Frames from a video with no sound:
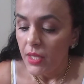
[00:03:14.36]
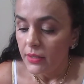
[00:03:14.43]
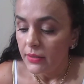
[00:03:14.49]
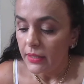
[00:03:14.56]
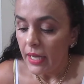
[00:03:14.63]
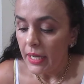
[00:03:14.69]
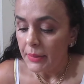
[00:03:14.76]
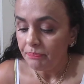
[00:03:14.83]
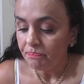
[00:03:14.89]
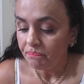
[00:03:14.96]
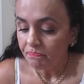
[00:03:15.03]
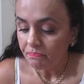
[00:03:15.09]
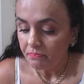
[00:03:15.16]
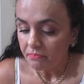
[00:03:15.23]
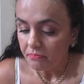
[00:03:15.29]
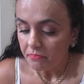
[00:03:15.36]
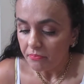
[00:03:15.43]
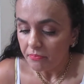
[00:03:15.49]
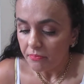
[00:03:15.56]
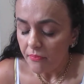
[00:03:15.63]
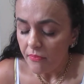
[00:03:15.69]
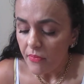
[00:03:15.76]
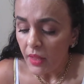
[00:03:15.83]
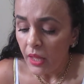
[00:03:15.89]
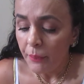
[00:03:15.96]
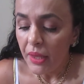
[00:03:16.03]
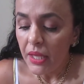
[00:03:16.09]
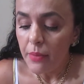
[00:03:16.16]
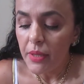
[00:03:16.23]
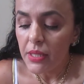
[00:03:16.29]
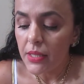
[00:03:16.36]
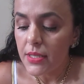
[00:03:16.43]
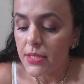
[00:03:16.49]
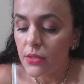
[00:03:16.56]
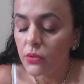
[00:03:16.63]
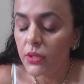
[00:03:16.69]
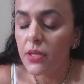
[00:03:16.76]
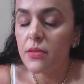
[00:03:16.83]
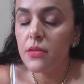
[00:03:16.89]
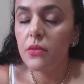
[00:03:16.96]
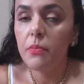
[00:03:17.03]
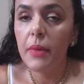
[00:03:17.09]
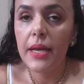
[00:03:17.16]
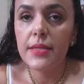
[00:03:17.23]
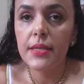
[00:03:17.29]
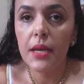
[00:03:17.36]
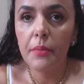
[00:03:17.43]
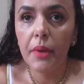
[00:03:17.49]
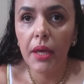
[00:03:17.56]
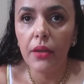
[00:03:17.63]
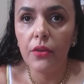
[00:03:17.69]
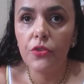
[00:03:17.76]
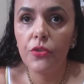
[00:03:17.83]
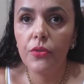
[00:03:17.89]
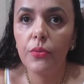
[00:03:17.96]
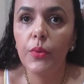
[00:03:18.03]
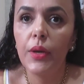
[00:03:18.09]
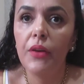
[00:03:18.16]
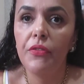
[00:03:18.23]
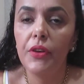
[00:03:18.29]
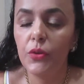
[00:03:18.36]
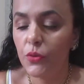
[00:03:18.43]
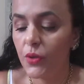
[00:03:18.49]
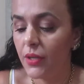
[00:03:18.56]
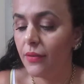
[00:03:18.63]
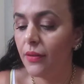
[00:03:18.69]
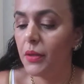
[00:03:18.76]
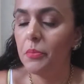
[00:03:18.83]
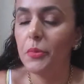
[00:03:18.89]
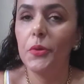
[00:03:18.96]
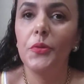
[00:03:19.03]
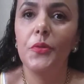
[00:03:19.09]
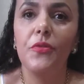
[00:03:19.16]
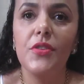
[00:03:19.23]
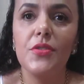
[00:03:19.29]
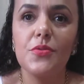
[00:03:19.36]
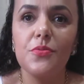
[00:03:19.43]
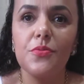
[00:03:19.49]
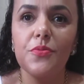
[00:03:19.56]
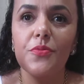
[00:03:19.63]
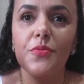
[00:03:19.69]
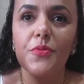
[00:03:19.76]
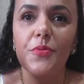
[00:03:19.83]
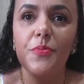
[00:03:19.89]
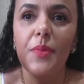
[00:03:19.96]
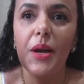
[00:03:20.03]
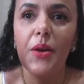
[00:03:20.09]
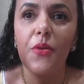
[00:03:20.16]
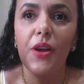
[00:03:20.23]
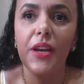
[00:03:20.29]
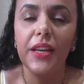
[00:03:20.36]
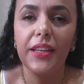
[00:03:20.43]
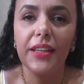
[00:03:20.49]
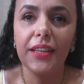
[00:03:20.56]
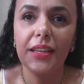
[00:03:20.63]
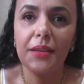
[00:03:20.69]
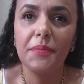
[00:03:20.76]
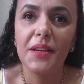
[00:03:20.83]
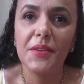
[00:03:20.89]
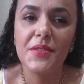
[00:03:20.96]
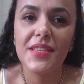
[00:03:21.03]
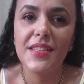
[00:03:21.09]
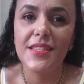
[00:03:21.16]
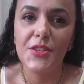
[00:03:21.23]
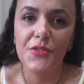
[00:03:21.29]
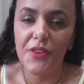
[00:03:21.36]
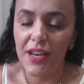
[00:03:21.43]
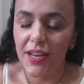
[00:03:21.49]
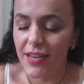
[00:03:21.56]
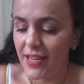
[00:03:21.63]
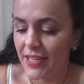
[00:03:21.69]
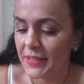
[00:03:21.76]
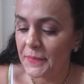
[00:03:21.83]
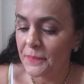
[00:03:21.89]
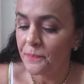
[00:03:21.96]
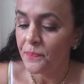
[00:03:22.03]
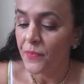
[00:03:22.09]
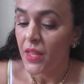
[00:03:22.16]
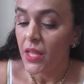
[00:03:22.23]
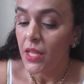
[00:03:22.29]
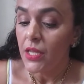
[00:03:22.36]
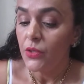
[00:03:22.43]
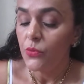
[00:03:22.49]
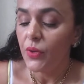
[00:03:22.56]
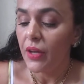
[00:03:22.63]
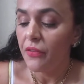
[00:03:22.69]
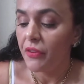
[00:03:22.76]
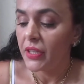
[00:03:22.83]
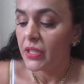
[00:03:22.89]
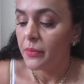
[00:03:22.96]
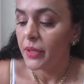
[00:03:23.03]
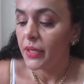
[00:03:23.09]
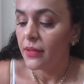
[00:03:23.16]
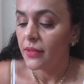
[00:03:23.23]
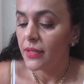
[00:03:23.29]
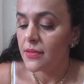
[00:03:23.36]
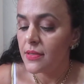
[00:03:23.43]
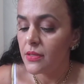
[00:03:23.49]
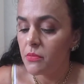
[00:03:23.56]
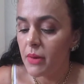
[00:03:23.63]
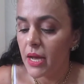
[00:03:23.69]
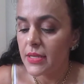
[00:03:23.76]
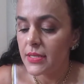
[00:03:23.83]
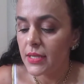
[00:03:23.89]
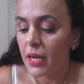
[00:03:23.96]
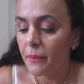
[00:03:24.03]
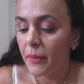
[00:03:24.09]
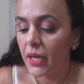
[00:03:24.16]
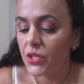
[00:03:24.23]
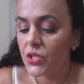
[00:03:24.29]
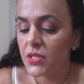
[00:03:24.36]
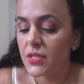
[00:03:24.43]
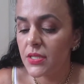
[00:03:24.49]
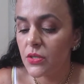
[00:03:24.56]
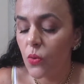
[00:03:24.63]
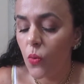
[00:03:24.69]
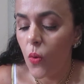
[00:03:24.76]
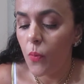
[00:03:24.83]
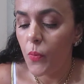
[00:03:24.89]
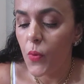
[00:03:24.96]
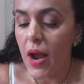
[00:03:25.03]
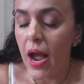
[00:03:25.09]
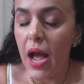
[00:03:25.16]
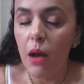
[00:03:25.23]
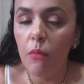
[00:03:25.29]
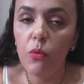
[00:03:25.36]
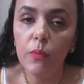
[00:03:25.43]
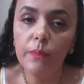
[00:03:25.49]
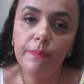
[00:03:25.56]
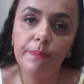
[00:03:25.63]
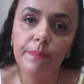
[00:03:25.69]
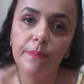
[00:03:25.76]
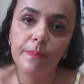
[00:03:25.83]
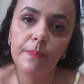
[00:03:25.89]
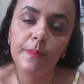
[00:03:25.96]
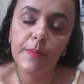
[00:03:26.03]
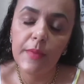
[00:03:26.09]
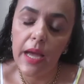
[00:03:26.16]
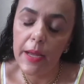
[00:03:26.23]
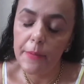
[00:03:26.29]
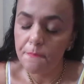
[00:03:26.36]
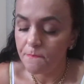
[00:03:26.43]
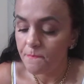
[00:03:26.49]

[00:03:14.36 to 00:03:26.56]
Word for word: tá? A minha alimentação tem sido basicamente o café. Eu tô olhando aqui porque eu fiz um, uma colinha aqui para não esquecer de falar nada. No café da manhã tem sido basicamente, às vezes eu como carbo, tá?